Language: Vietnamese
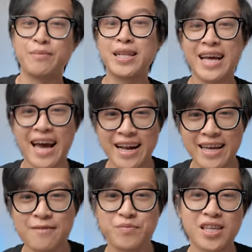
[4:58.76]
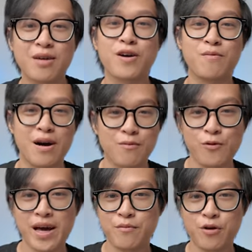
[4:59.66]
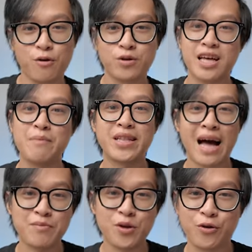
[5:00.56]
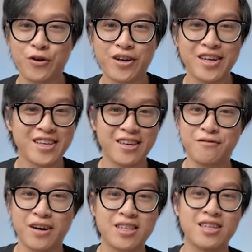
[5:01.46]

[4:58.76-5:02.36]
Trần Bích Nga đi, ở trong cộng đồng của em cô 68 tuổi rồi nhưng vẫn